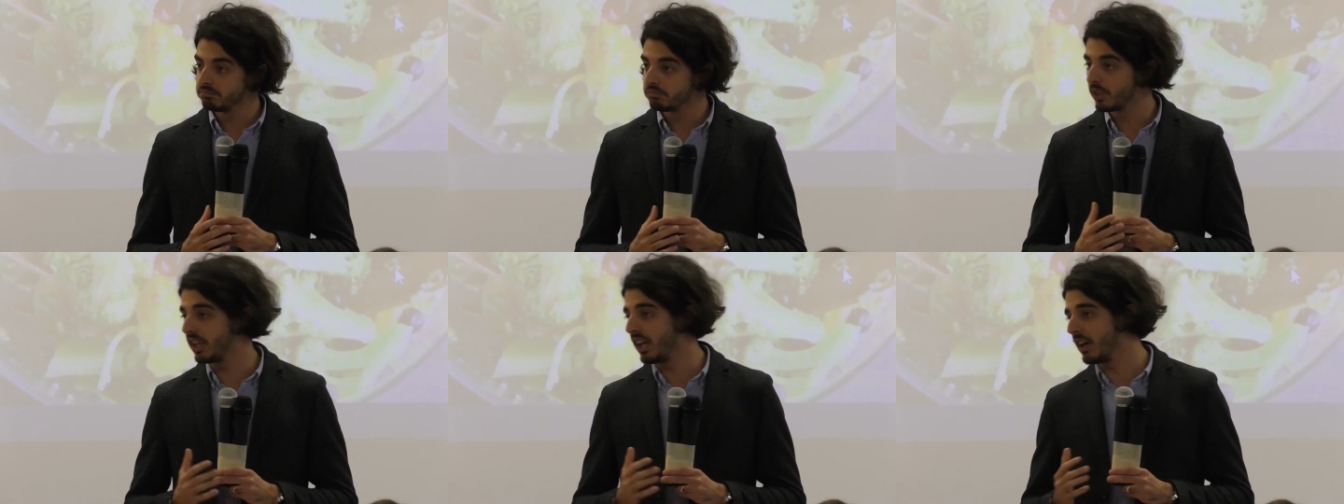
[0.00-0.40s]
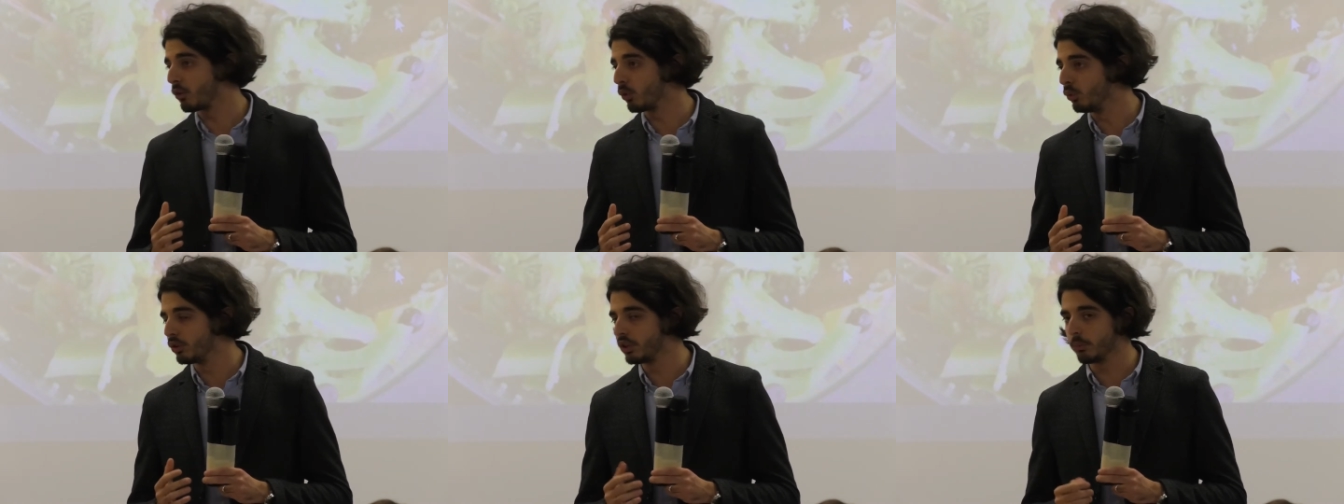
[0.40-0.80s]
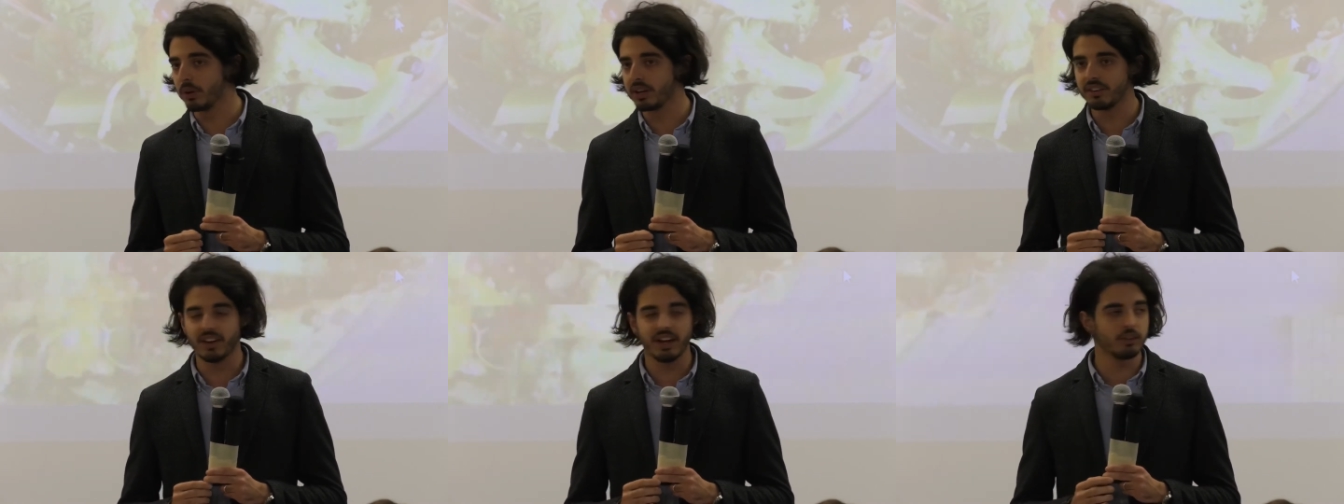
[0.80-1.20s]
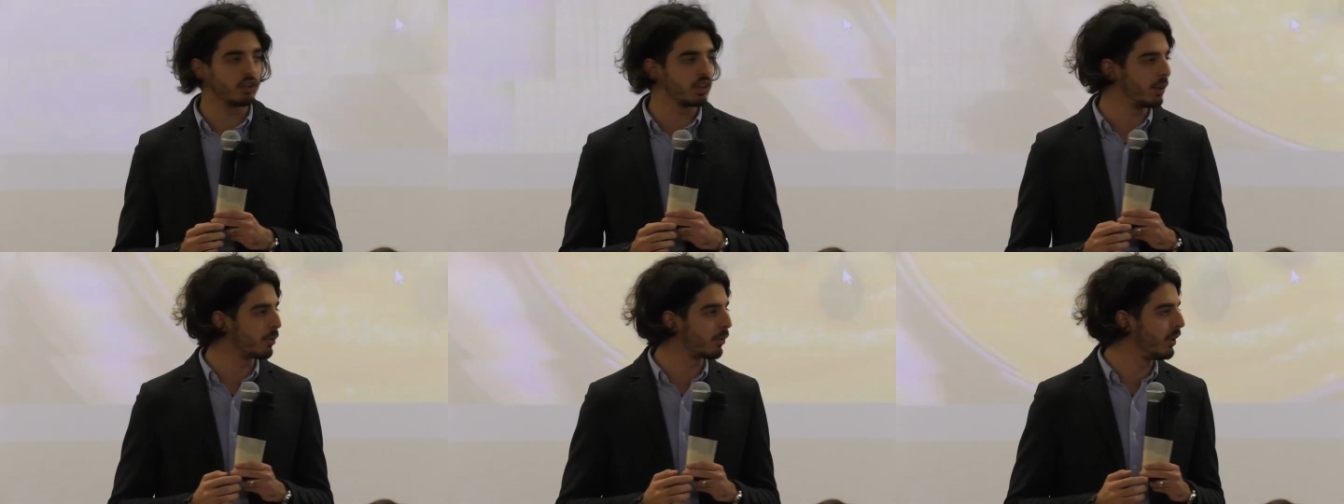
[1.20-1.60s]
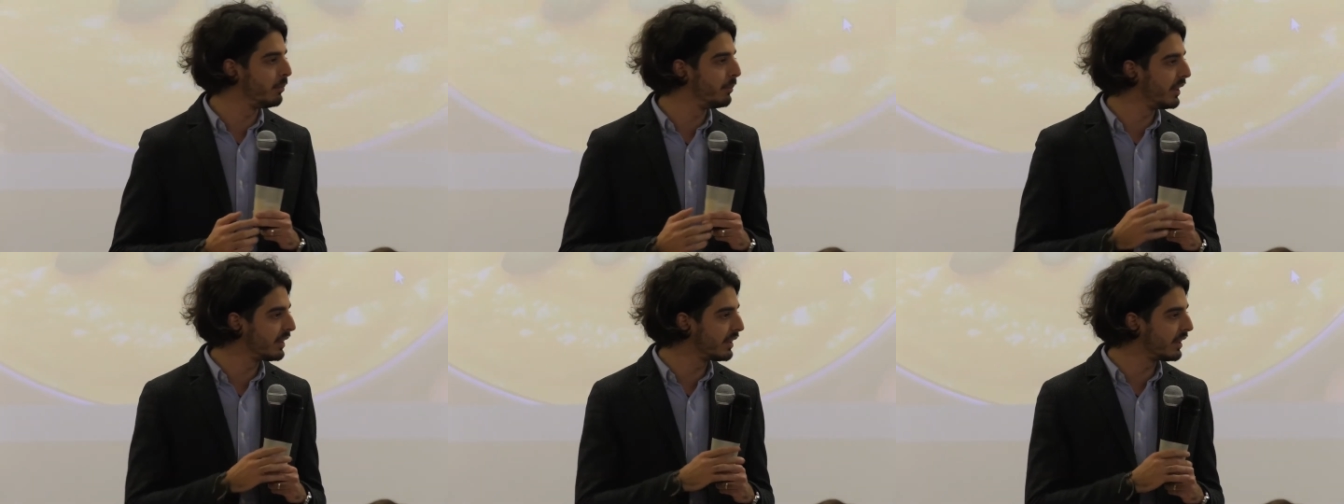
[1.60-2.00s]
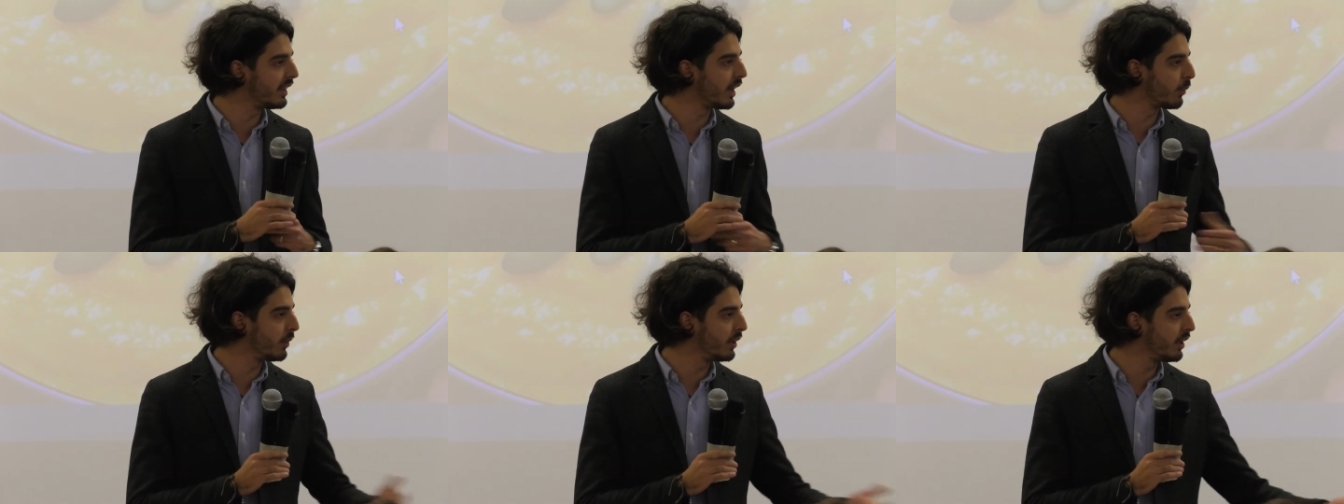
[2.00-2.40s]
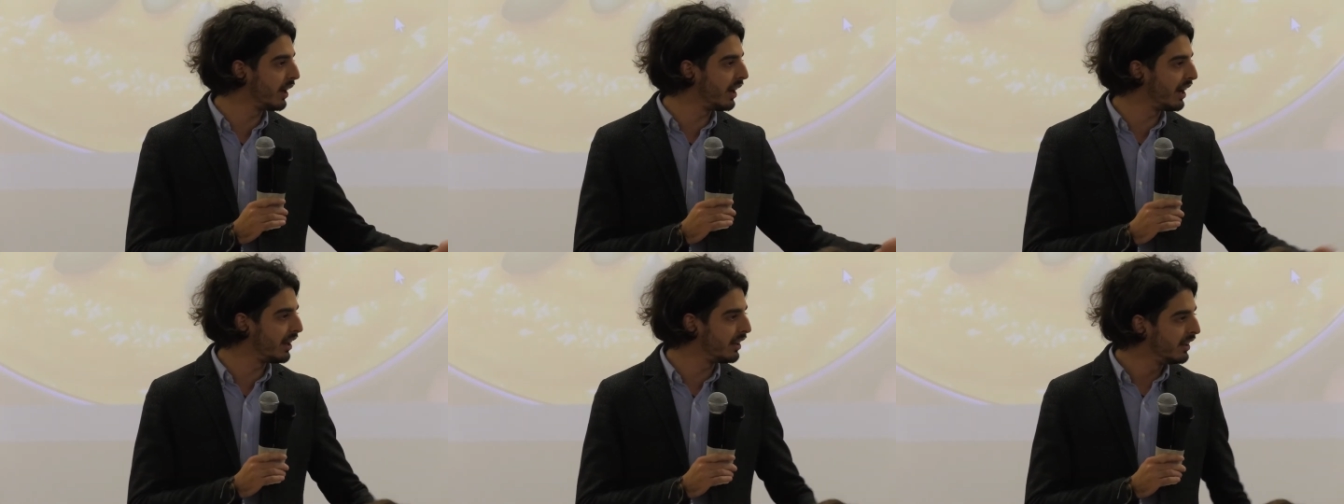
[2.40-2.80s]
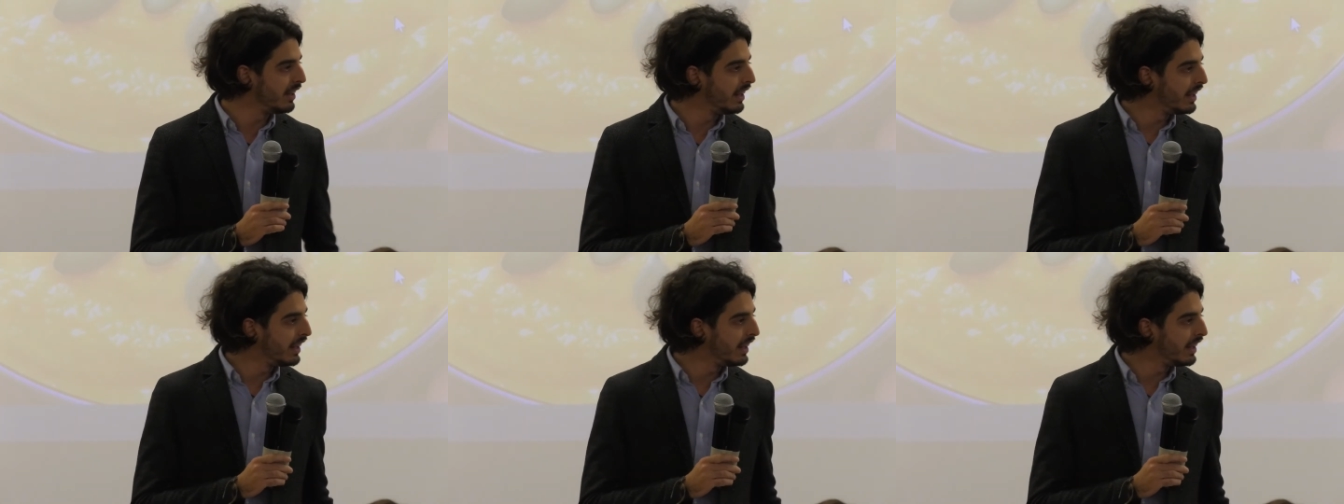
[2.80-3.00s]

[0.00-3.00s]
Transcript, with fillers: che ero l'ultimo arrivato e che probabilmente da qui a